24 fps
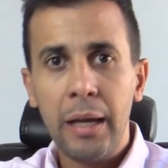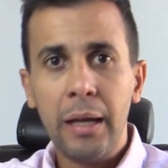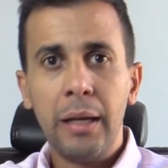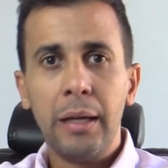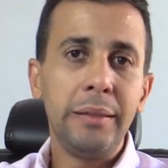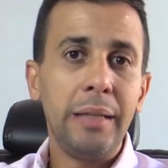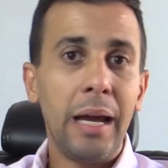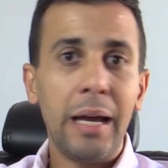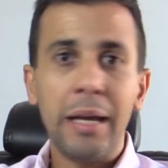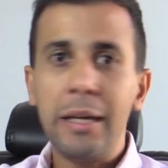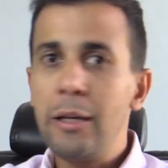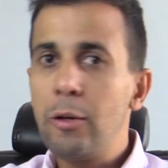
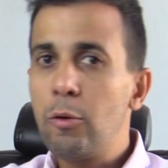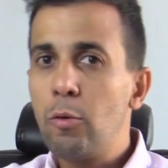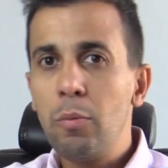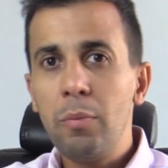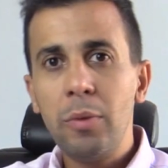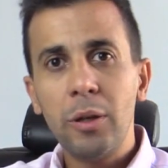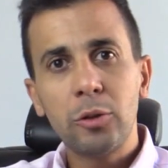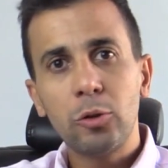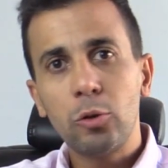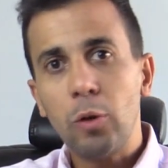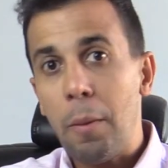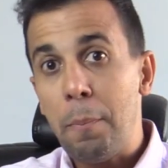E aí
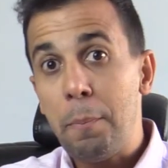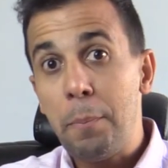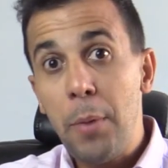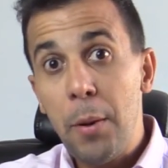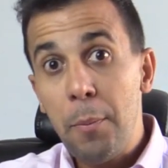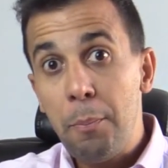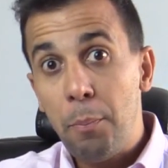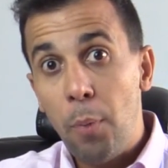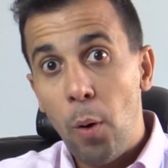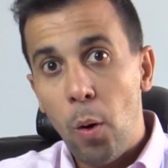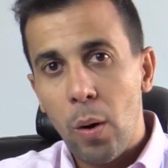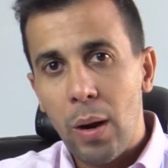começou a
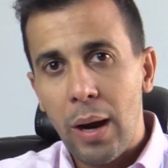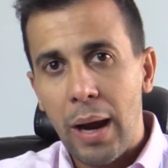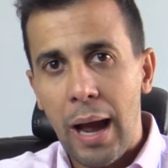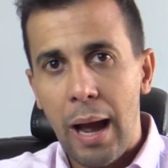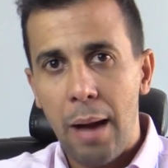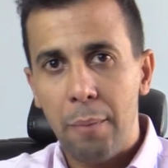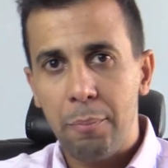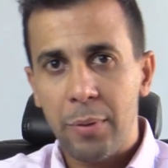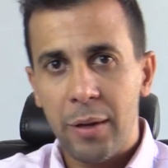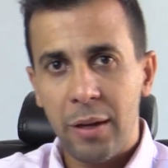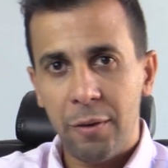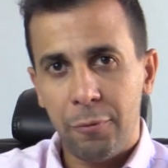
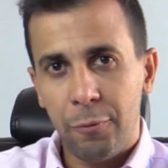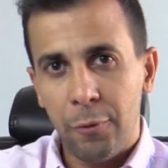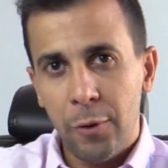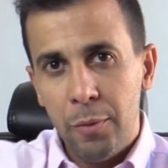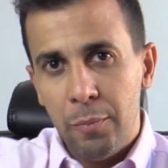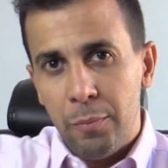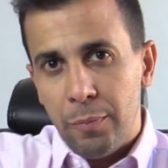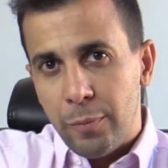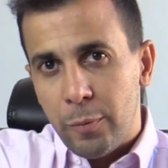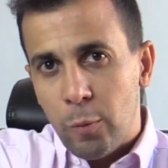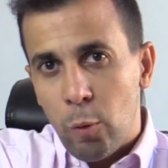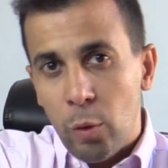pipocar, porque foi
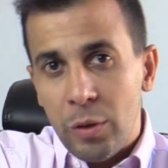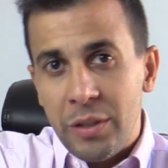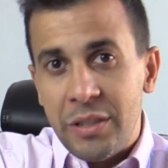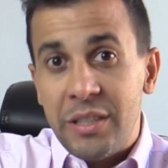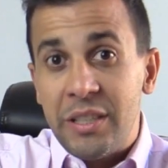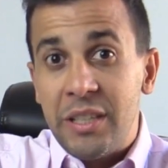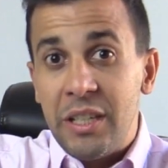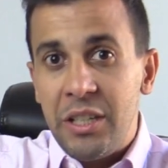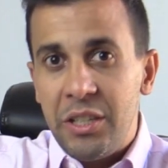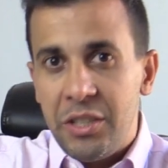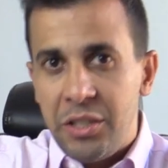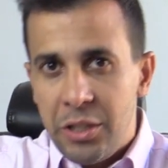
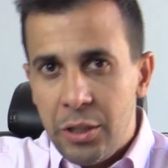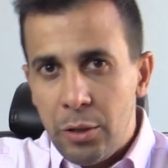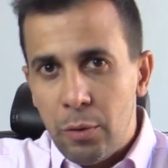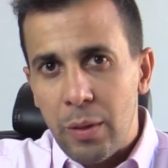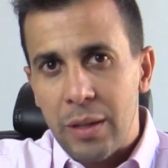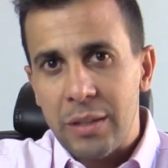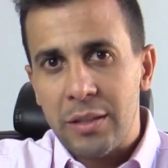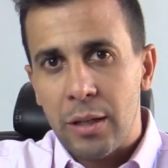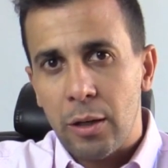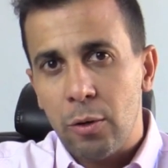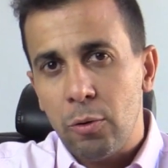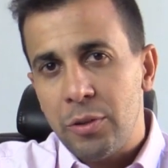coincidiu
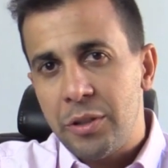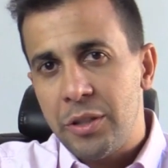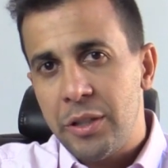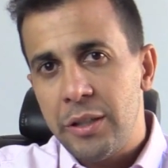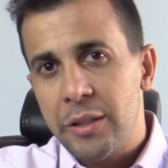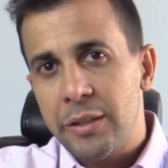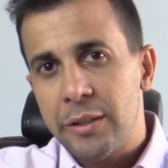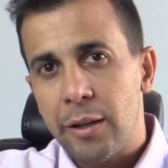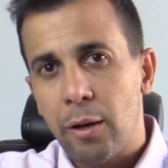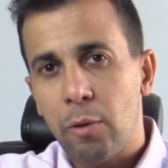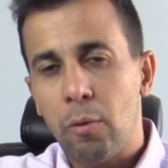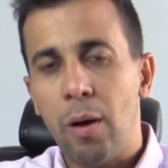essa
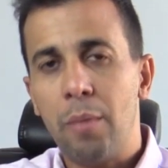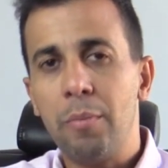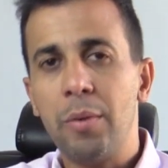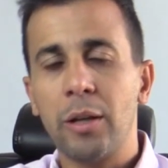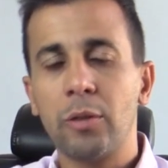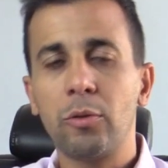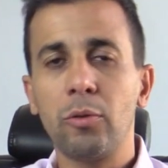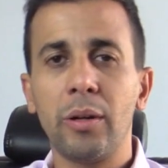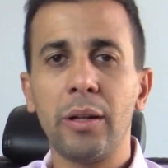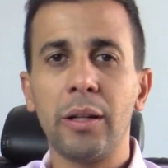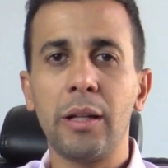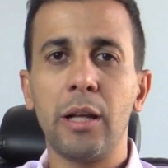notícia com a
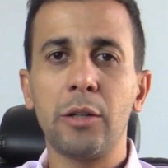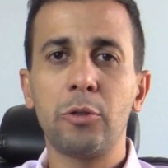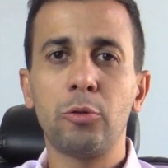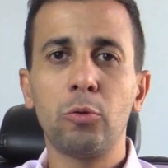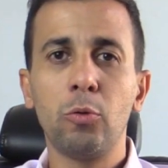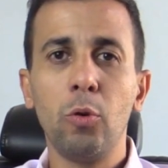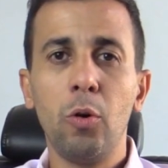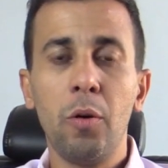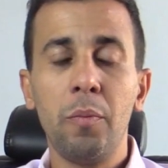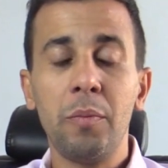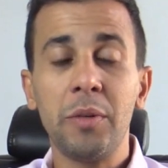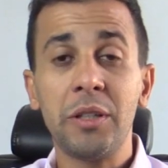abertura das
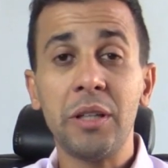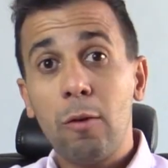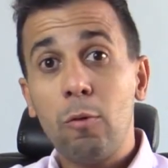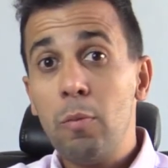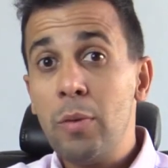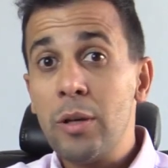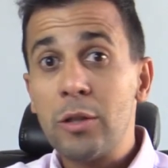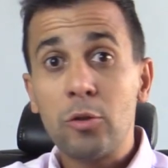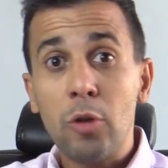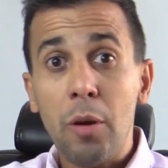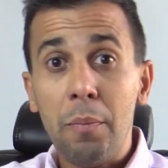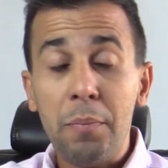turmas,
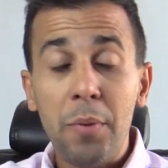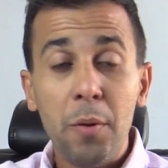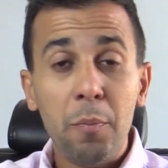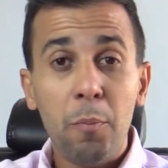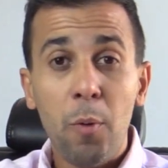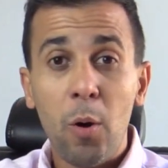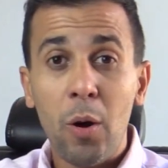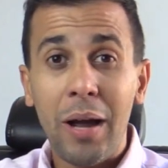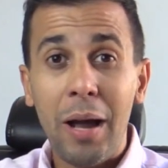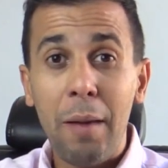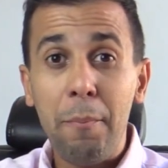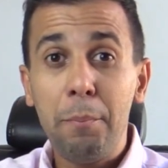começou a
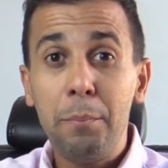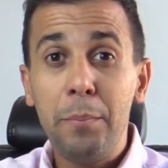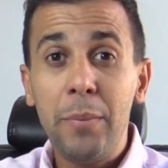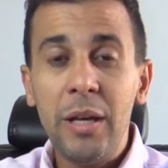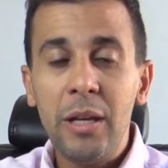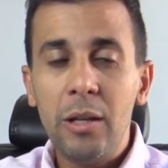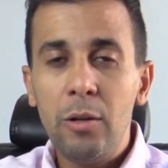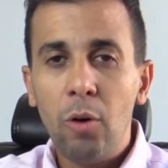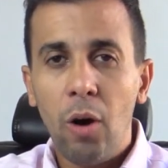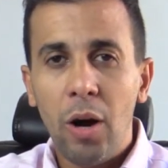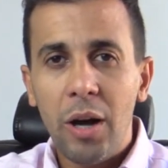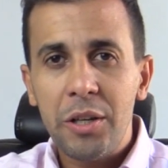pipocar
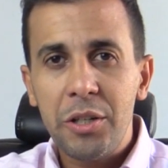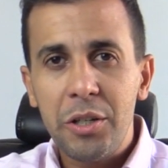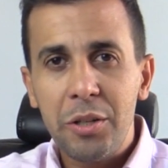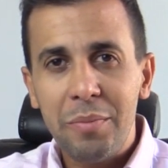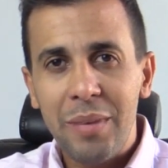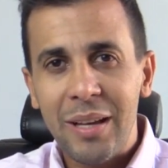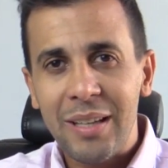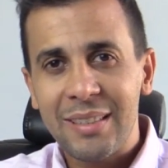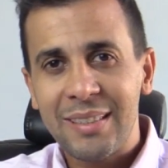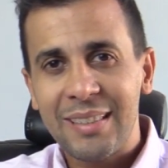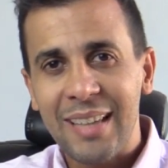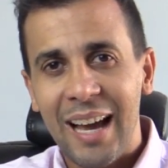bilhões de
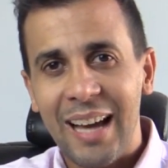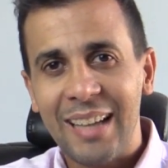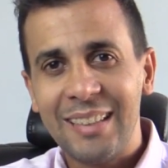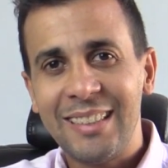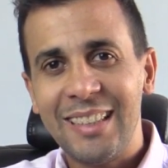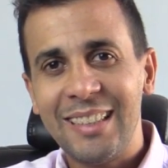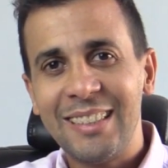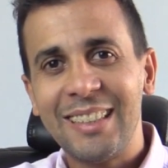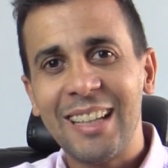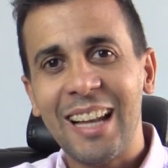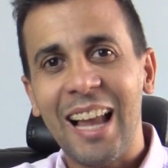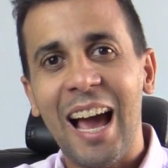
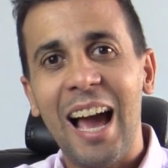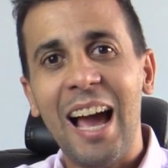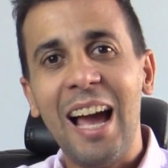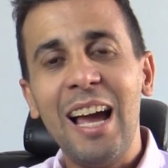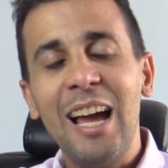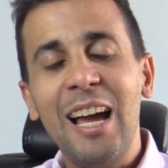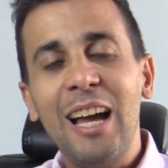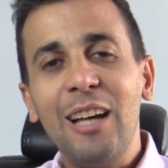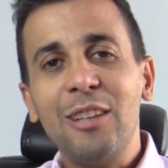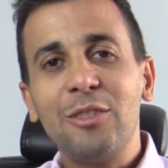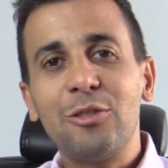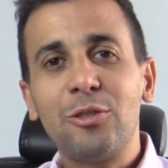mensagens lá
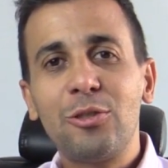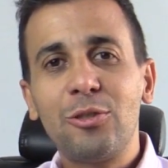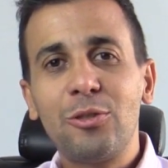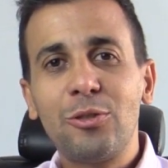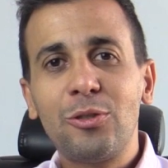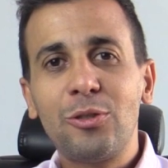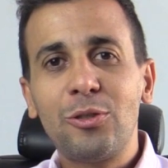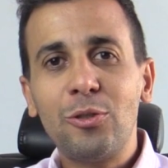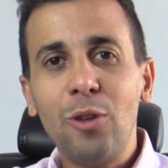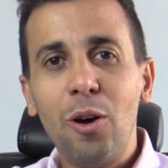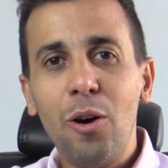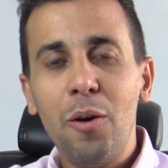
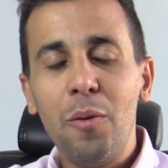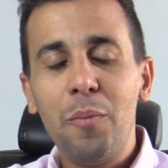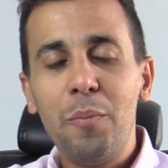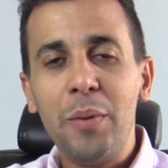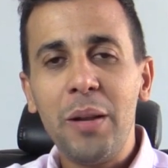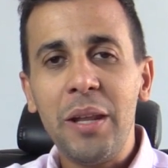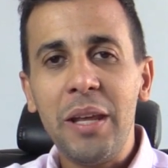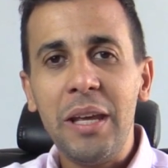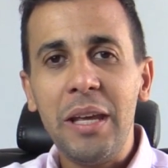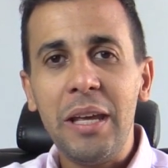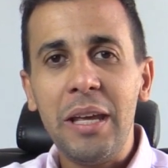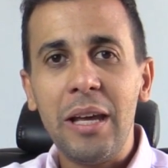
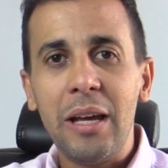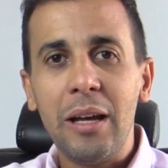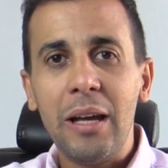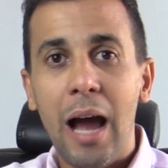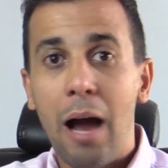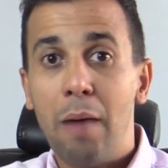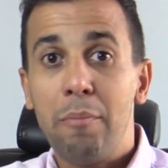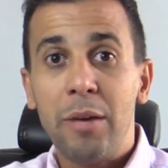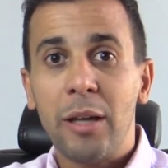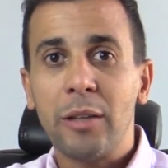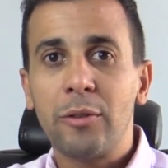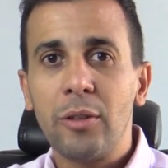sobre
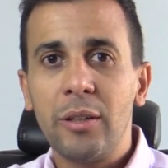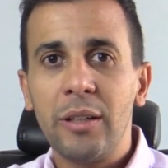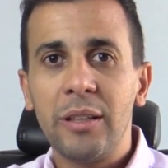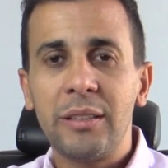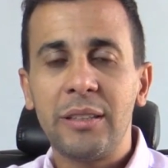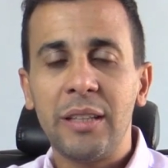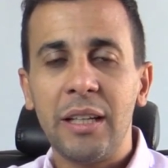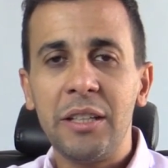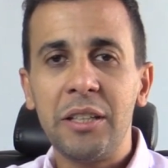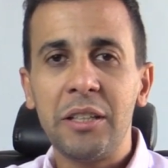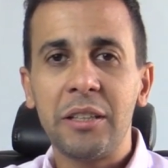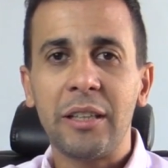a abertura
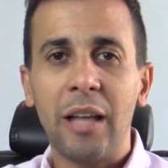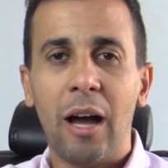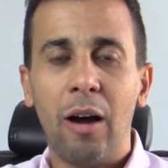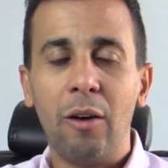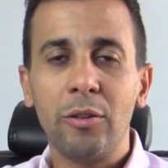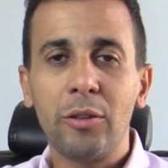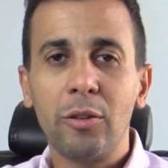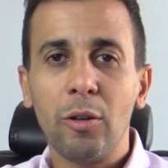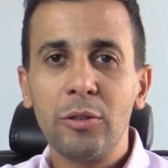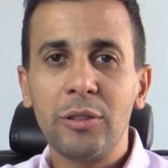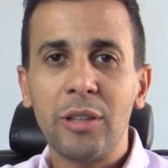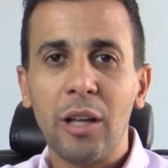desse edital.
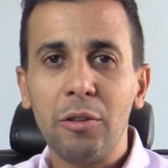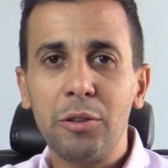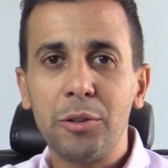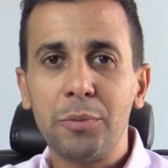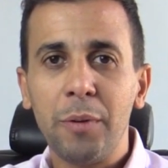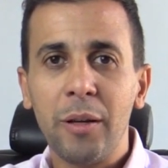Então os alunos